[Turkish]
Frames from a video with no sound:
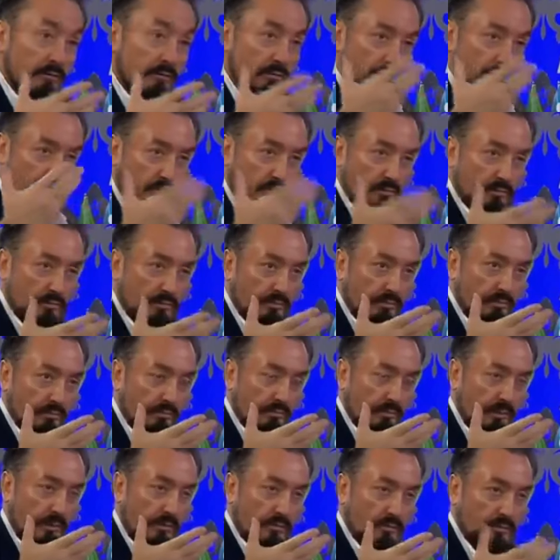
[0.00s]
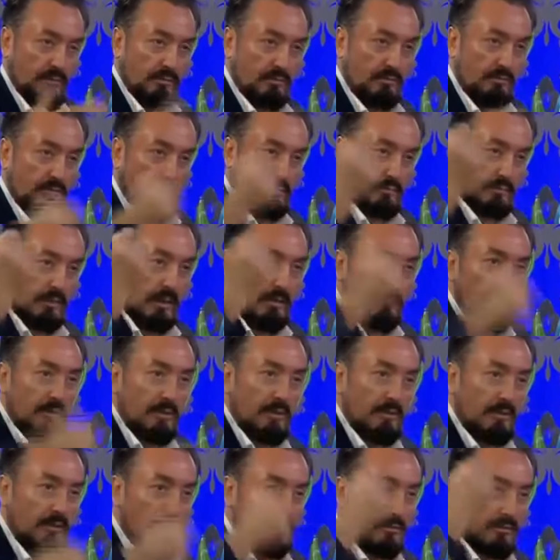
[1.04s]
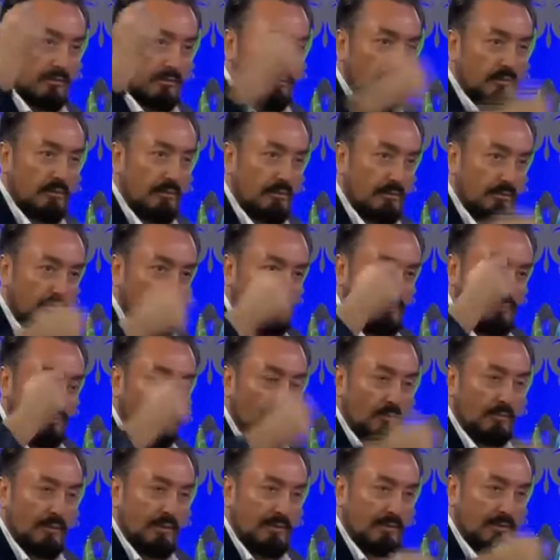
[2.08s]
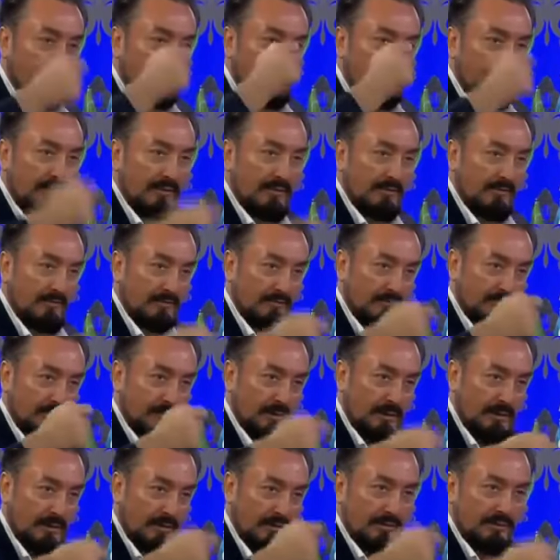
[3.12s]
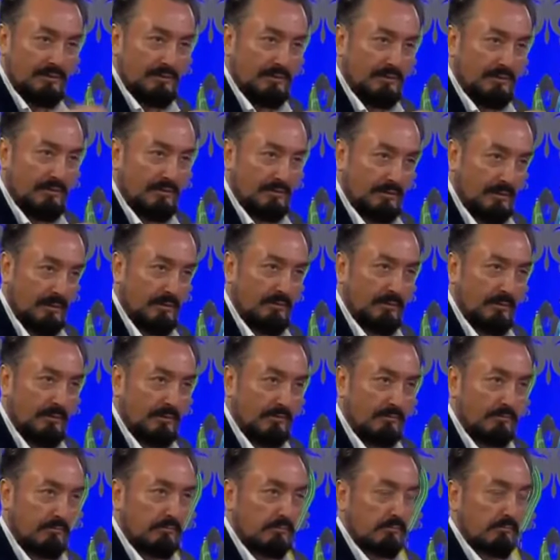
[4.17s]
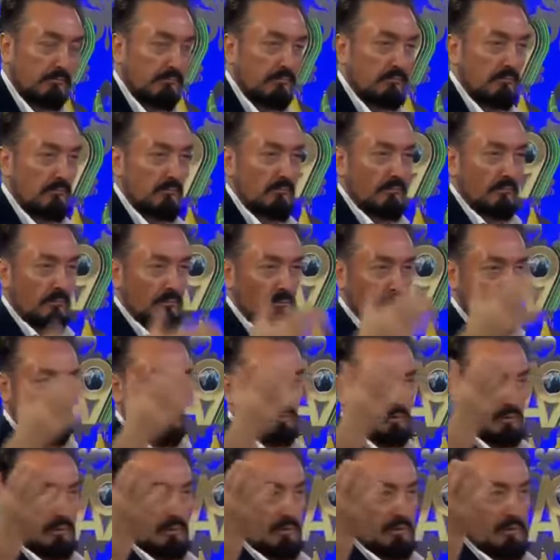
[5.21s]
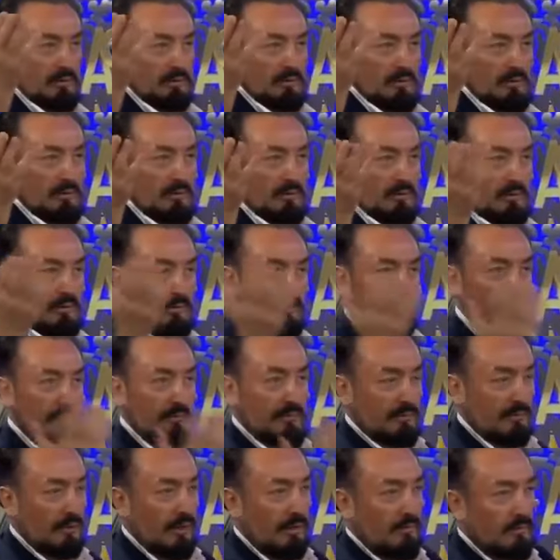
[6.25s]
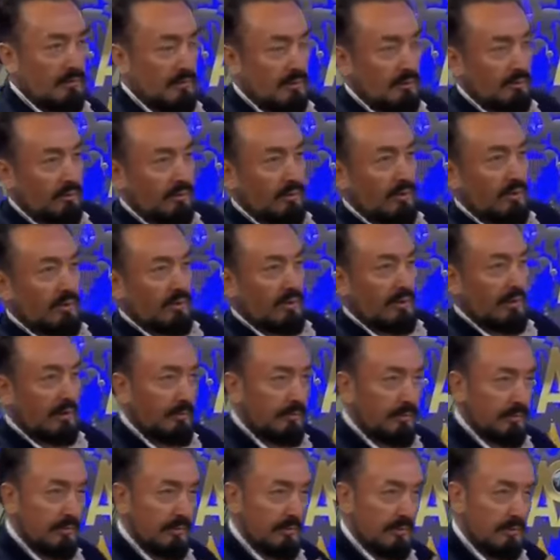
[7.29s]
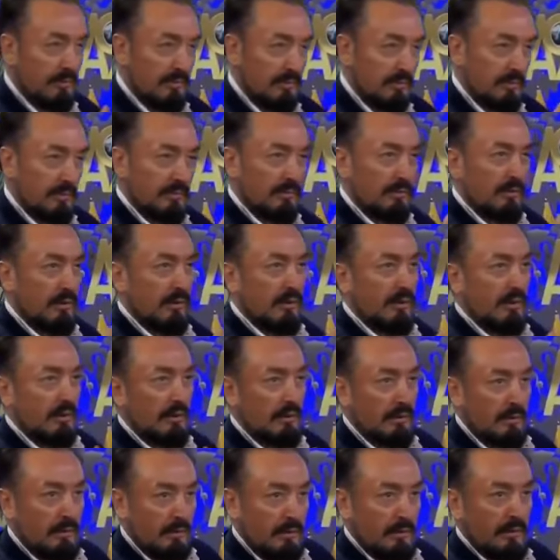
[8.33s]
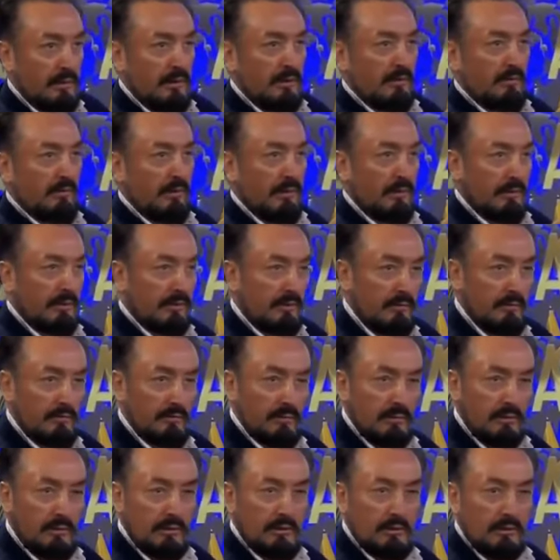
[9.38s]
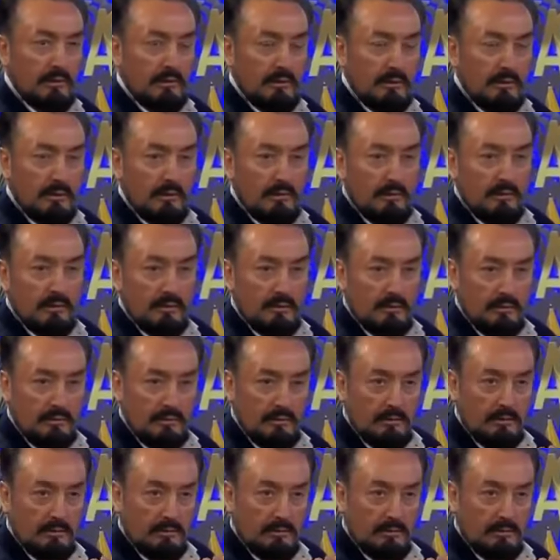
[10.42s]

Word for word: Türkler biliyorsun demiri dövmesiyle bilinir. Değil mi? Burada da hatta e, temsili törenler yapılır. Efendim e,